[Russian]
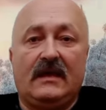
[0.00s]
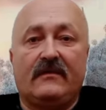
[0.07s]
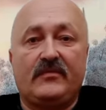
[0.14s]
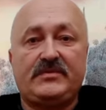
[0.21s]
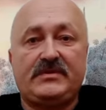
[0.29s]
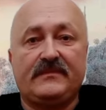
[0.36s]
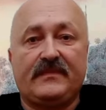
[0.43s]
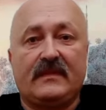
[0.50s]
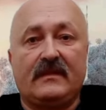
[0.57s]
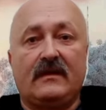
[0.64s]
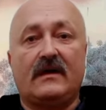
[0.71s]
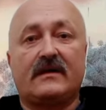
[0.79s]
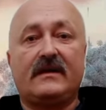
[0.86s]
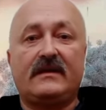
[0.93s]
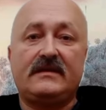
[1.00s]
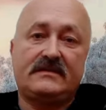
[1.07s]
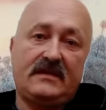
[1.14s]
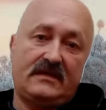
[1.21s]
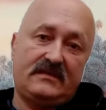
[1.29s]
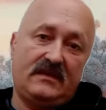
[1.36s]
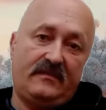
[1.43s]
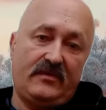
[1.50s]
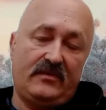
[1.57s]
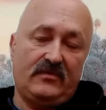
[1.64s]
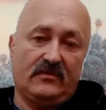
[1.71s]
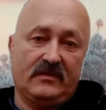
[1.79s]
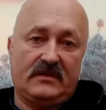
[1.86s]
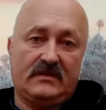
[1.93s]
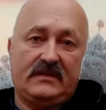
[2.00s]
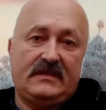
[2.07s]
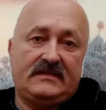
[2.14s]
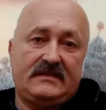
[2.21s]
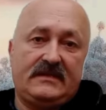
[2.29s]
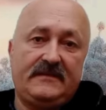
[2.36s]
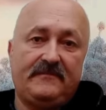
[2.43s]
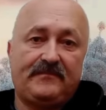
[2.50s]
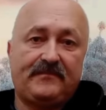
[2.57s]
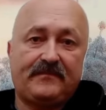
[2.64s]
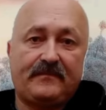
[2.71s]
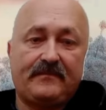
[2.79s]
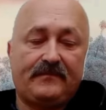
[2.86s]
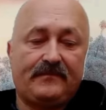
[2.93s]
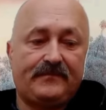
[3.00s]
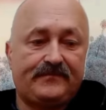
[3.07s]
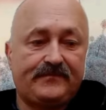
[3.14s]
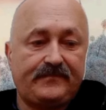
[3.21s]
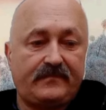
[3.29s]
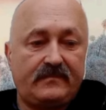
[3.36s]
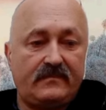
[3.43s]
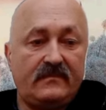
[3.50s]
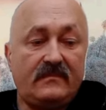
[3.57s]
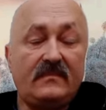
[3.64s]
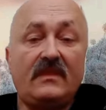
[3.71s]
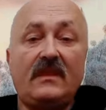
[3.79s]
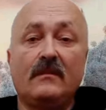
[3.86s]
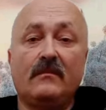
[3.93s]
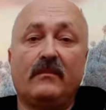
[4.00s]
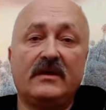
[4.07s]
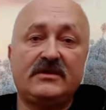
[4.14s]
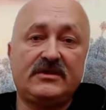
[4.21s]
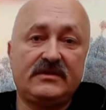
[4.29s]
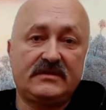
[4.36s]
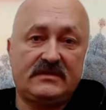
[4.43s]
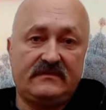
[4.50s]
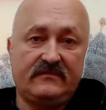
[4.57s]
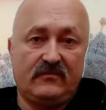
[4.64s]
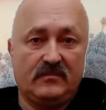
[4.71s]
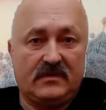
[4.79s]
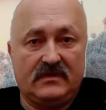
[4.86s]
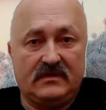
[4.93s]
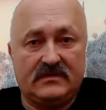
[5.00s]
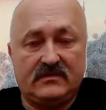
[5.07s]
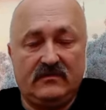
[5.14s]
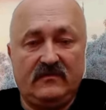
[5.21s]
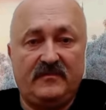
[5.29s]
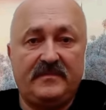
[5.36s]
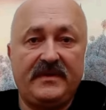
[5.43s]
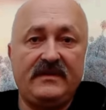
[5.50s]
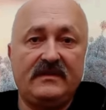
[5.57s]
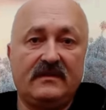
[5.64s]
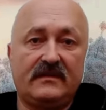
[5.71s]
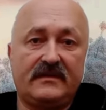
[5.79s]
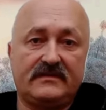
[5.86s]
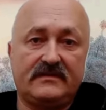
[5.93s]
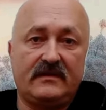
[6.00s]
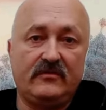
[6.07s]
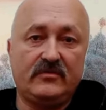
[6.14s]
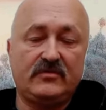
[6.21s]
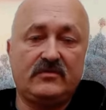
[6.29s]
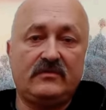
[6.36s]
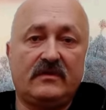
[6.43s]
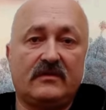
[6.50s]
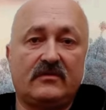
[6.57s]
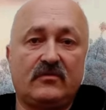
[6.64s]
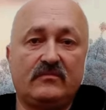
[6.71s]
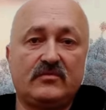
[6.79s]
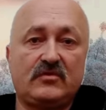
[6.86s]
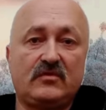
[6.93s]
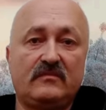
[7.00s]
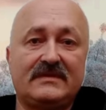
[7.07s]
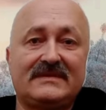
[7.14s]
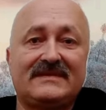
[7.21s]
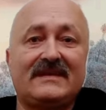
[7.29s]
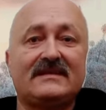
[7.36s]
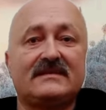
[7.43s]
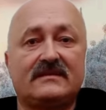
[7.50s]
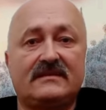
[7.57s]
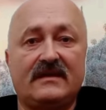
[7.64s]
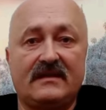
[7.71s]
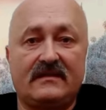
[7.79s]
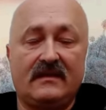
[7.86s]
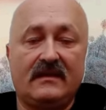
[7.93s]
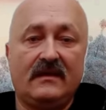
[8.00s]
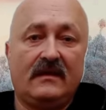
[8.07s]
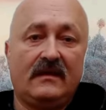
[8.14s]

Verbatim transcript: В общем, Организация Объединенных Наций большинством голосов приняла резолюцию о том, чтобы создать